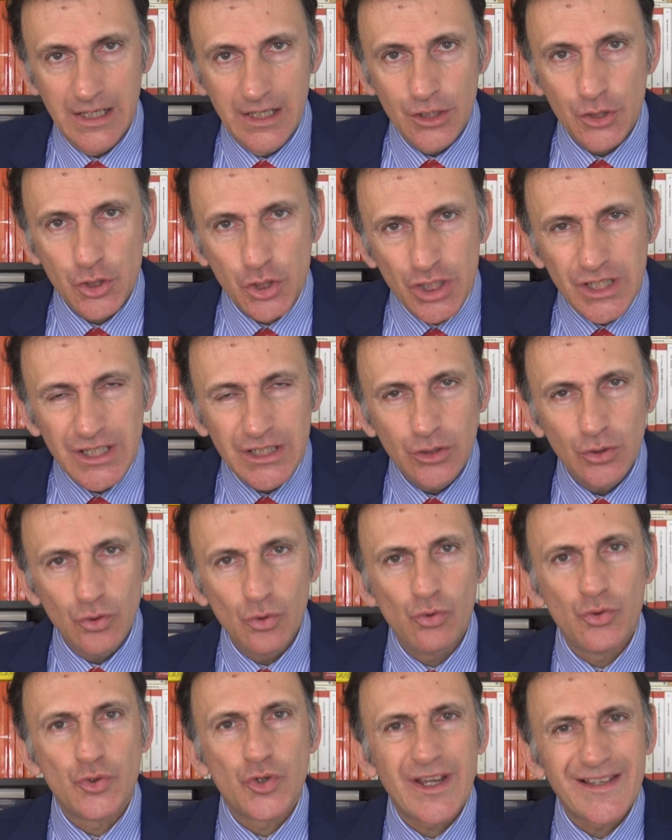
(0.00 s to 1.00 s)
Ci
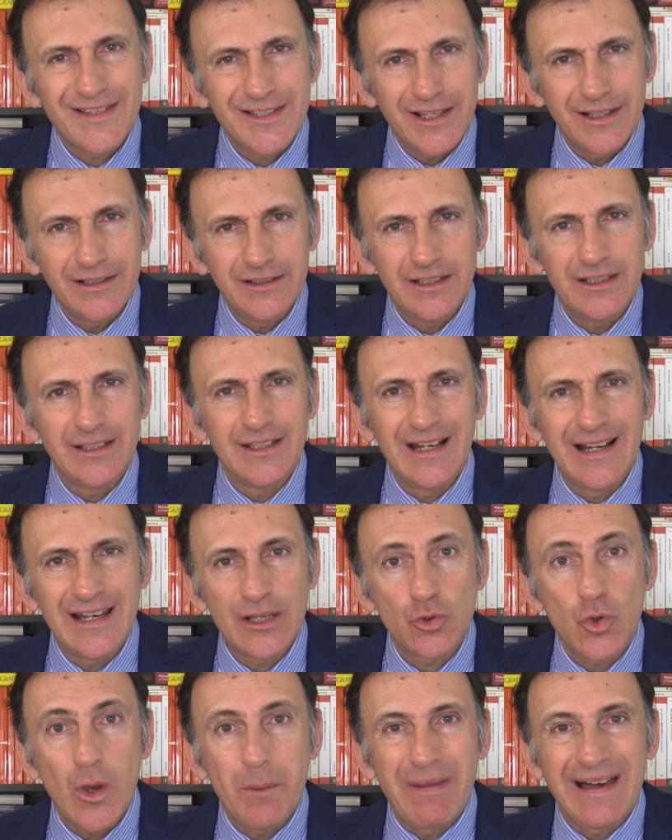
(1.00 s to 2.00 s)
induce a sentire le
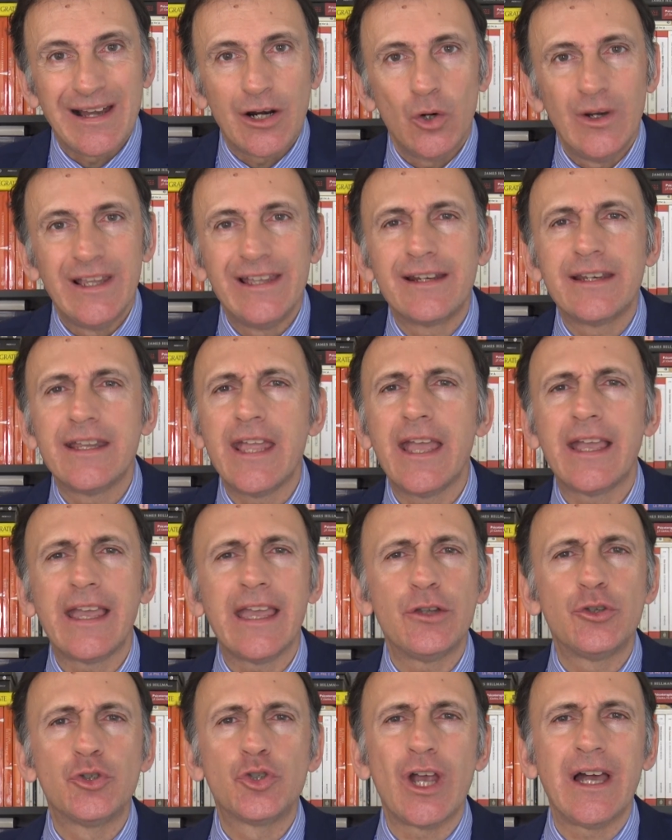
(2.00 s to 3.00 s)
sue parole
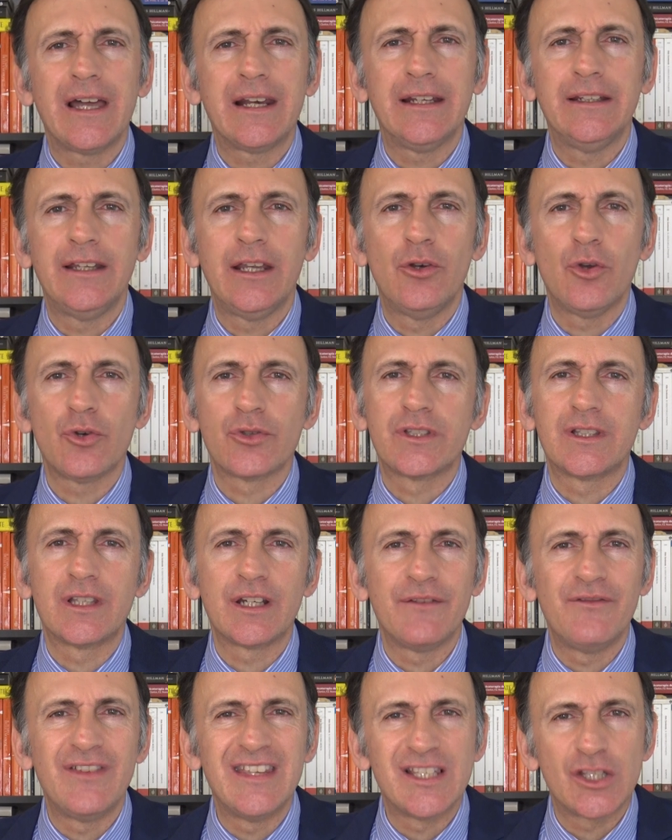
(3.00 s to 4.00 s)
riecheggiare nei
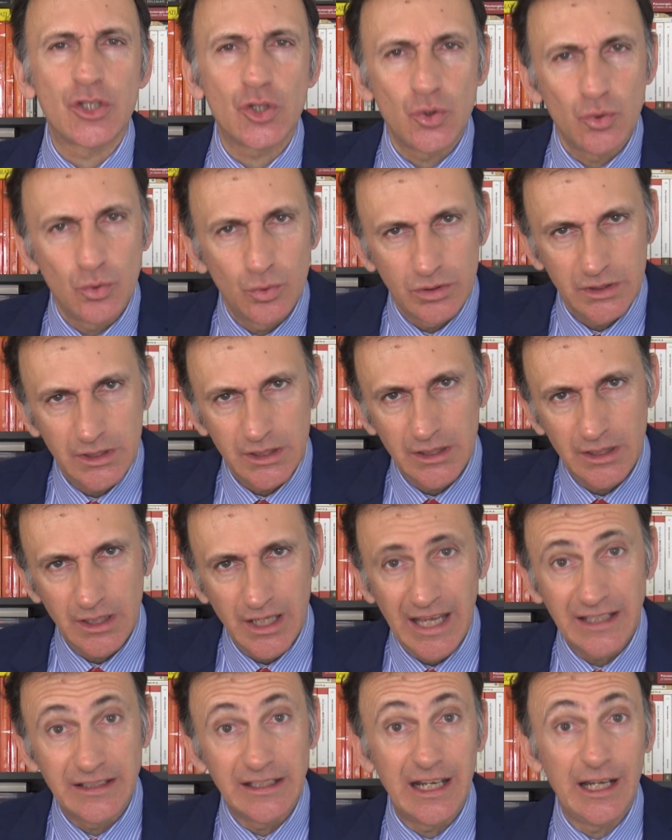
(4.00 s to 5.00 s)
nostri vissuti
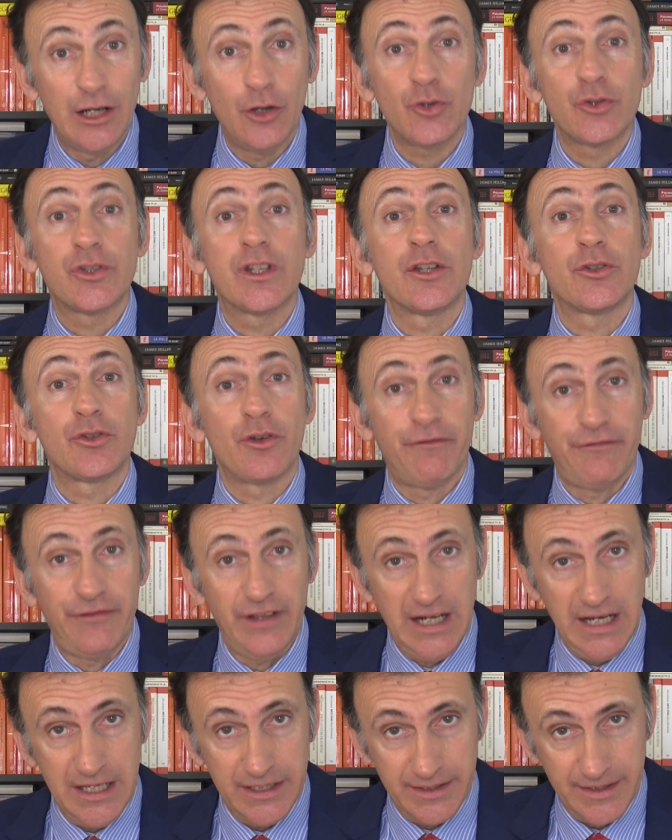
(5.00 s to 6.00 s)
e nelle nostre
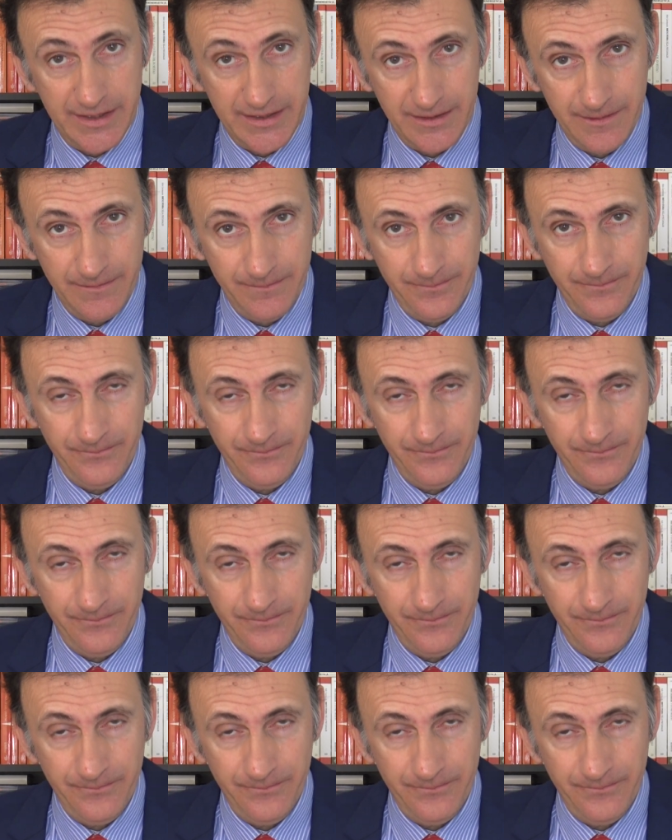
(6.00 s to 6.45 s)
sofferenze.